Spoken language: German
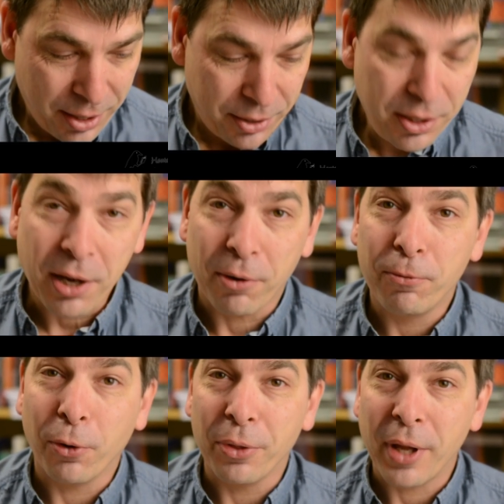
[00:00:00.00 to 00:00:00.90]
Ja,
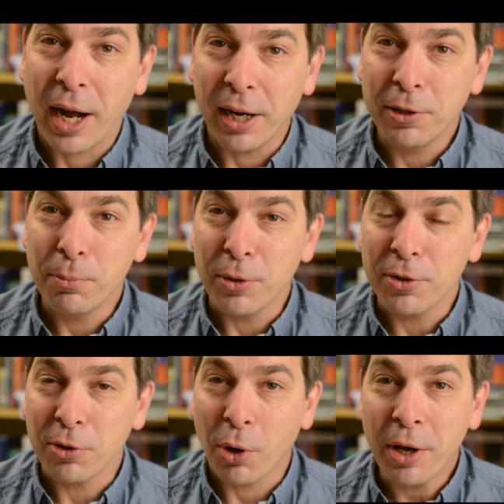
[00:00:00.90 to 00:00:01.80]
von alt bis
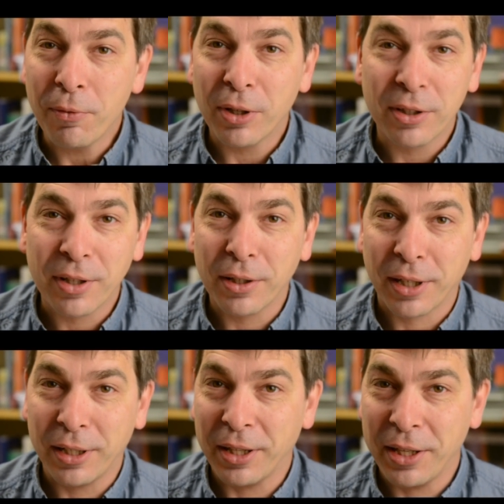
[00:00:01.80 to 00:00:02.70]
neu wird da
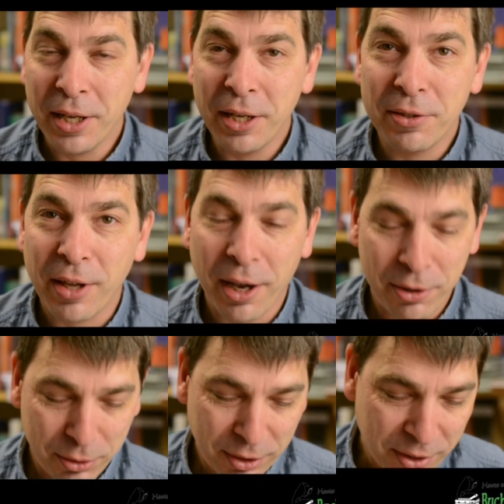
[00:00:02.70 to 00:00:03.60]
drinnen hergezeigt
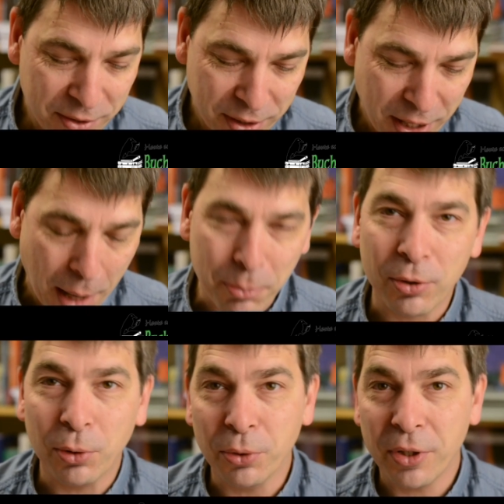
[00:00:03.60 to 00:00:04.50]
und es ist eine
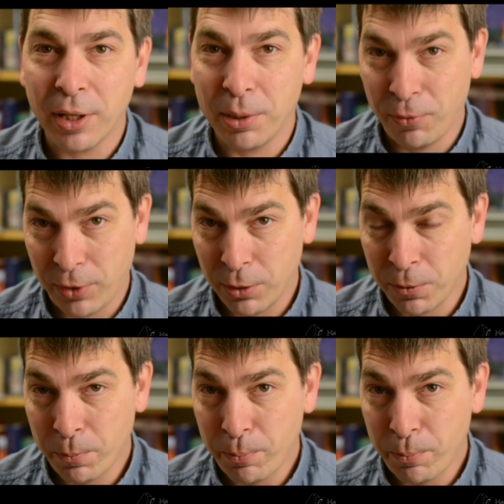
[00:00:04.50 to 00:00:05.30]
absolute Empfehlung.